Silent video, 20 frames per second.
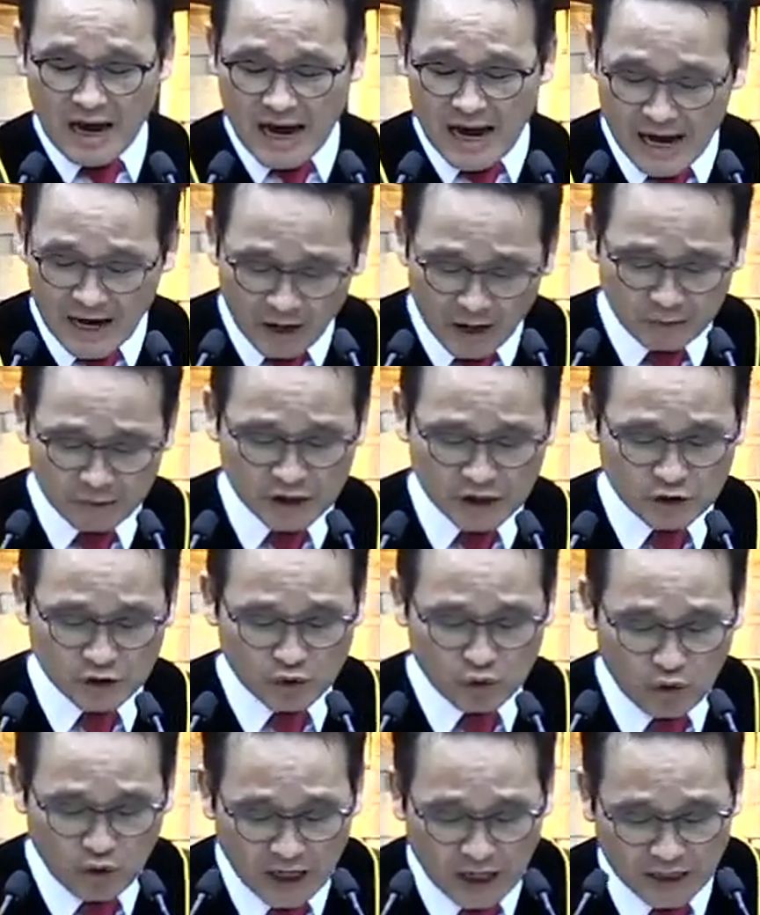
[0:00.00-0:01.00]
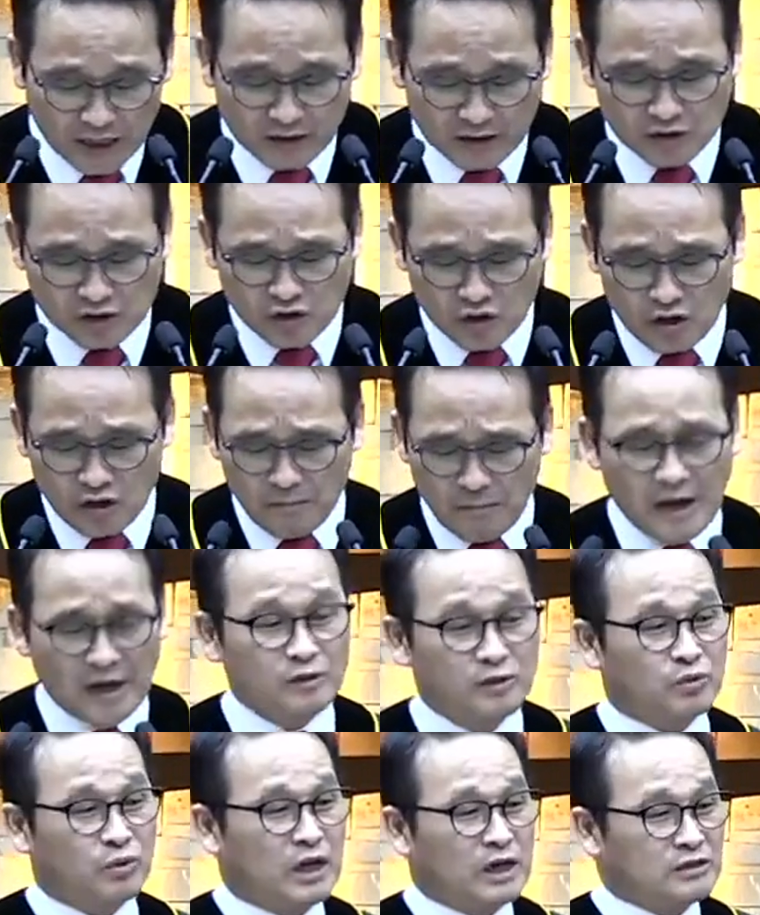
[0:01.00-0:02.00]
한없이 초라하게 는 절망
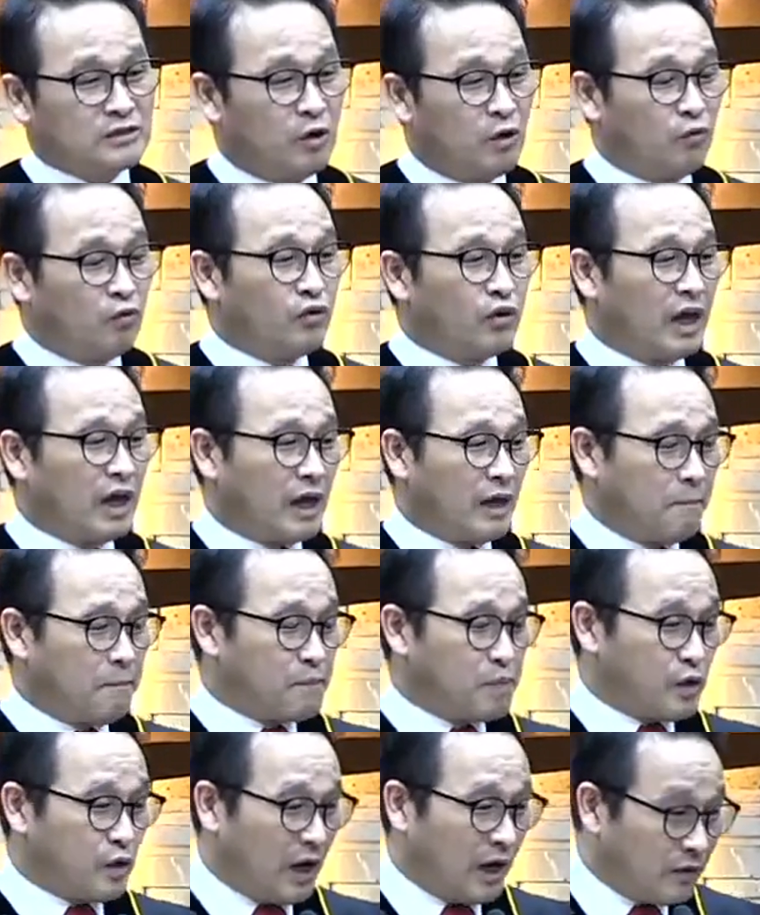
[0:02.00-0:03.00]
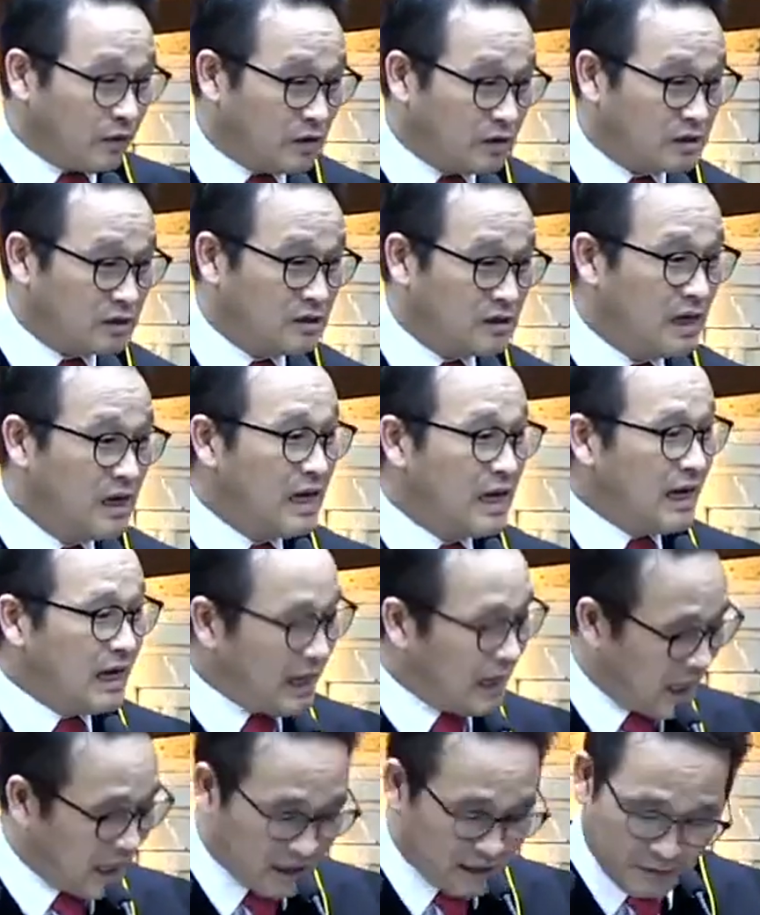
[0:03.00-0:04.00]
속에서 우리에게 필요한 것은
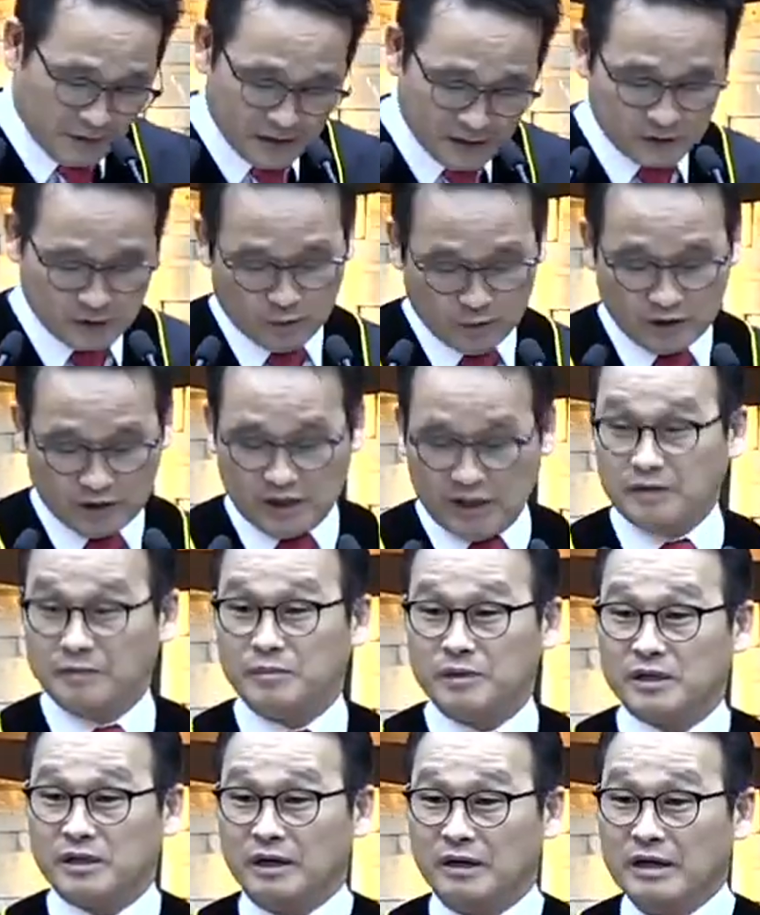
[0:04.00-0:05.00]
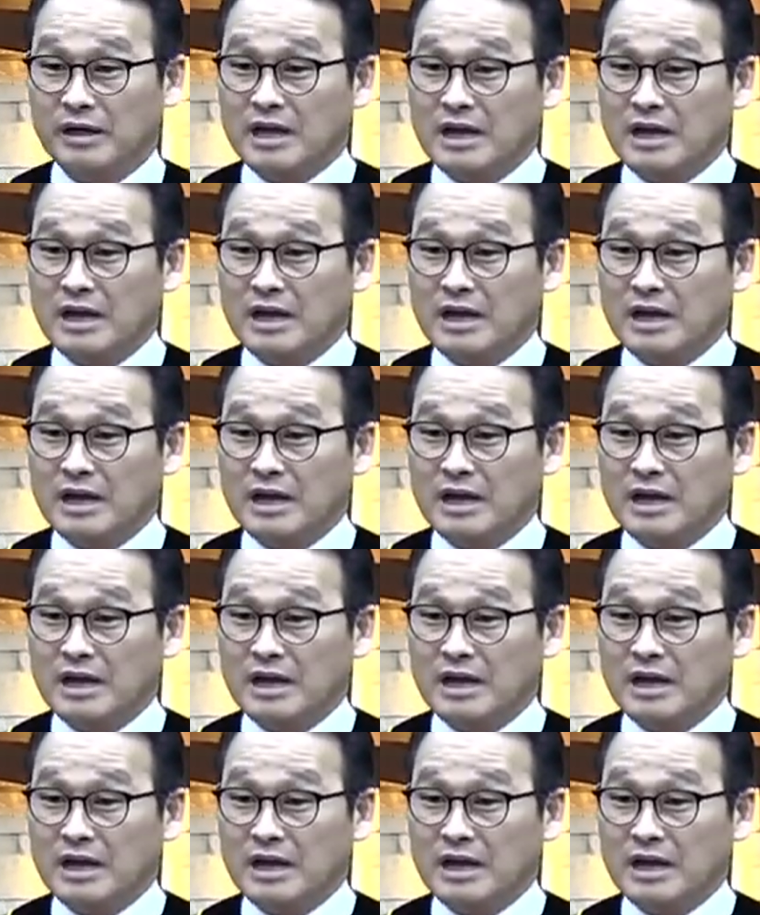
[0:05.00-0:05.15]
하나님의 손길입니다.